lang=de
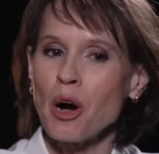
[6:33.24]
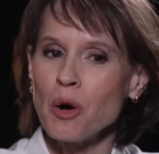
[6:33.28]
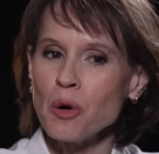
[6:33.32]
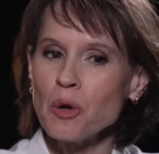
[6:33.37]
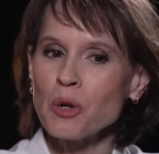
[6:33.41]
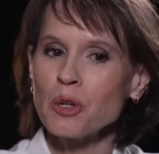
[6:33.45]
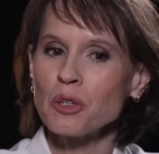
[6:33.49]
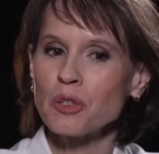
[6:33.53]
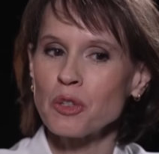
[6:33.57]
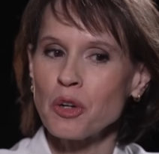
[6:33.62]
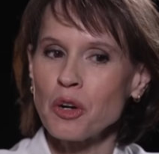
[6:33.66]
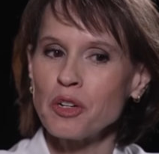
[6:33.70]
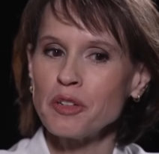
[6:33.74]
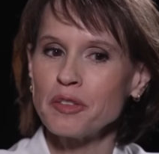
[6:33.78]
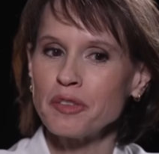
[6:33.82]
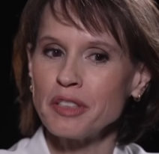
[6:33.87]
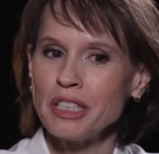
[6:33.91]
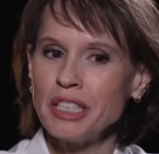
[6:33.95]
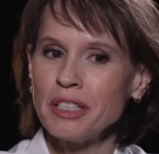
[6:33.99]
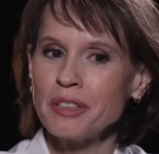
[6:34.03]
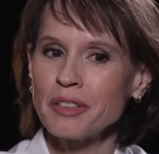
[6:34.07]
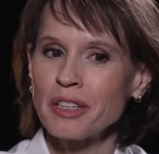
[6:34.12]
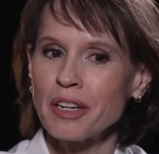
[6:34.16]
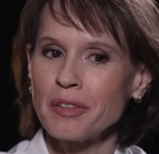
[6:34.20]
auch toll
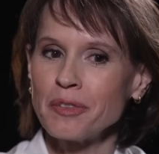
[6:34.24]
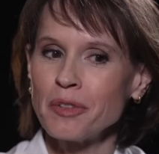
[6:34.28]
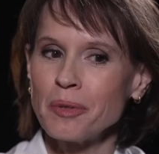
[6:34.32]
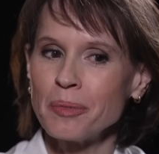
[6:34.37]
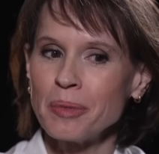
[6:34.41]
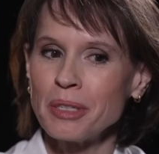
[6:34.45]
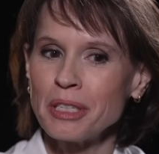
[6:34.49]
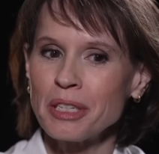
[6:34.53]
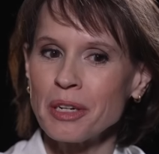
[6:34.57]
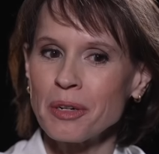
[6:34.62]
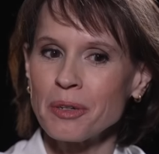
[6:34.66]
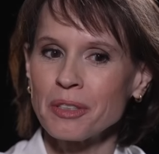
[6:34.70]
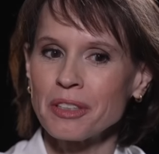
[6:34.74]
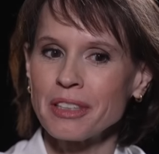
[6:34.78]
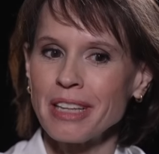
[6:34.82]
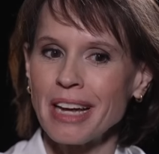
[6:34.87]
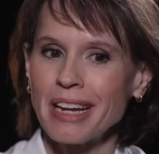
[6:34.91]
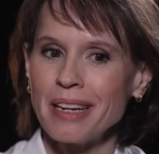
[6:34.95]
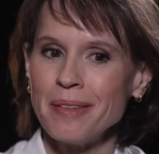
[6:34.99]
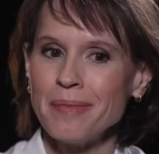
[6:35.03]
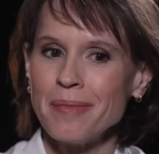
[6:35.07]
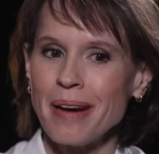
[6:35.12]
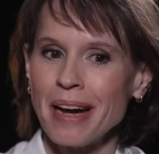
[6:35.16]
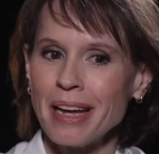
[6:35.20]
finde? Und da würde mich auch
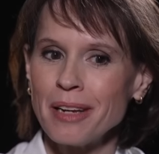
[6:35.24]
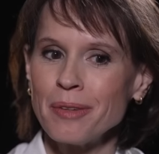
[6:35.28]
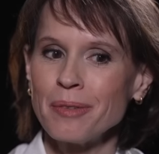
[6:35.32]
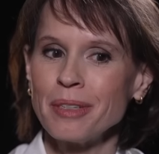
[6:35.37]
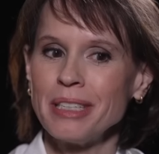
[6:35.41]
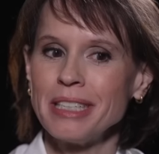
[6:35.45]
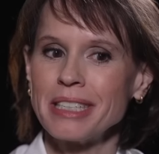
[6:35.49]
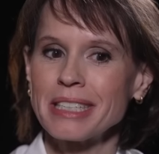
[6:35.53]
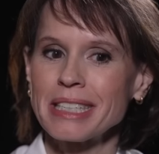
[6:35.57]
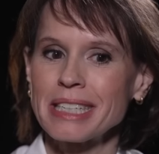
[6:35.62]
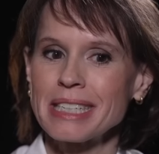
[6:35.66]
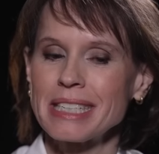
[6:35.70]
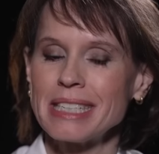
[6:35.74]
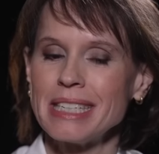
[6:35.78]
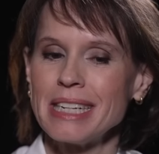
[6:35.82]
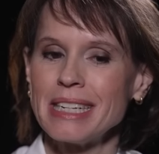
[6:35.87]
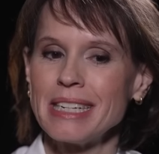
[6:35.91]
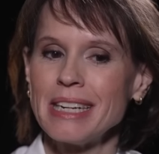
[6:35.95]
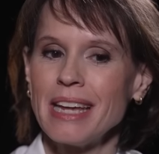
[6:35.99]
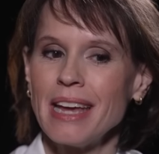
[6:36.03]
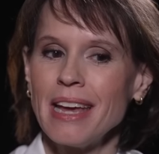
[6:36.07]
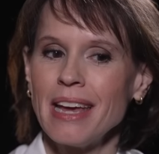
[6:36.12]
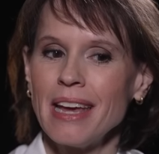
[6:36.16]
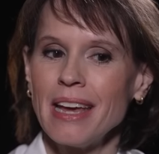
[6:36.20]
deine Meinung
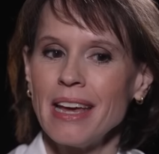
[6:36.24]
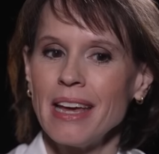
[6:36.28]
interessieren.